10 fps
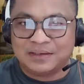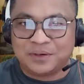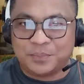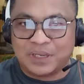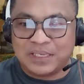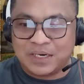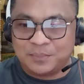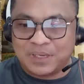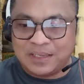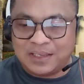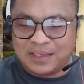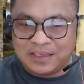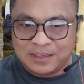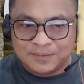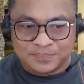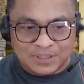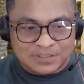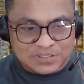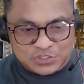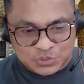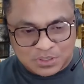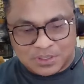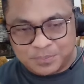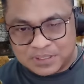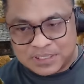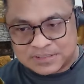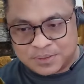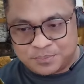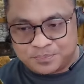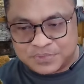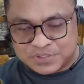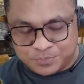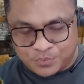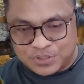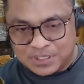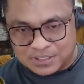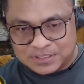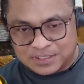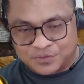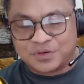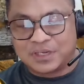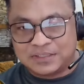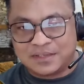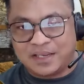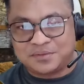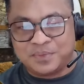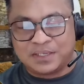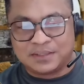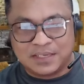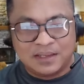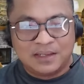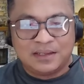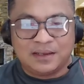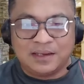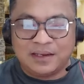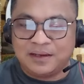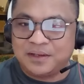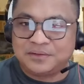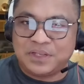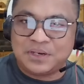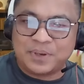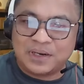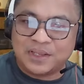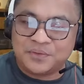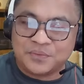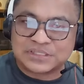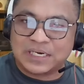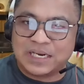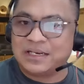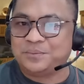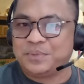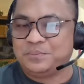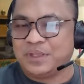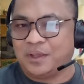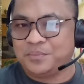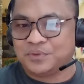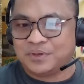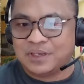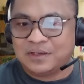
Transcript: Diba? Yan naman eh, nagdesisyon ng iba na si, si Boeing at nagkaroon ng indictment, eh hindi na palagay ko kasalanan ni BBM yun.